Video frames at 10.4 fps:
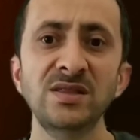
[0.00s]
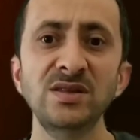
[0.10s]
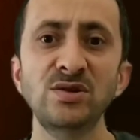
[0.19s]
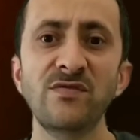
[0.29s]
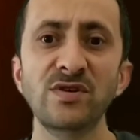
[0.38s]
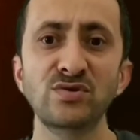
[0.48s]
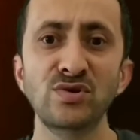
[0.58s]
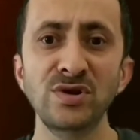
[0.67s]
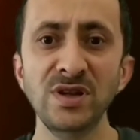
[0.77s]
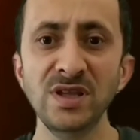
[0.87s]

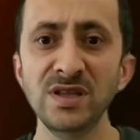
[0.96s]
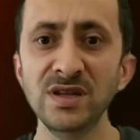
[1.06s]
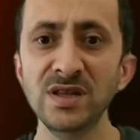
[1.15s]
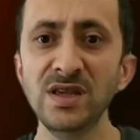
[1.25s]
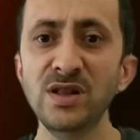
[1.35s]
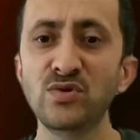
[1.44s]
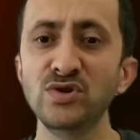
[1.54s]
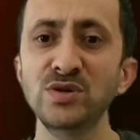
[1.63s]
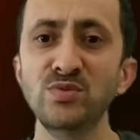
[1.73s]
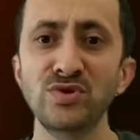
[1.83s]
Desülfatör nedir? İlk
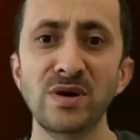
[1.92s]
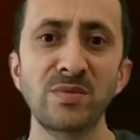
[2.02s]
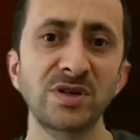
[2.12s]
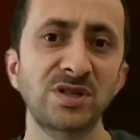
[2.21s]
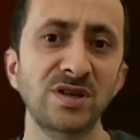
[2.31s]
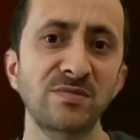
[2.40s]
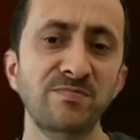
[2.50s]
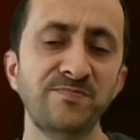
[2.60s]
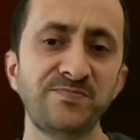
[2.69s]
önce bundan başlayalım.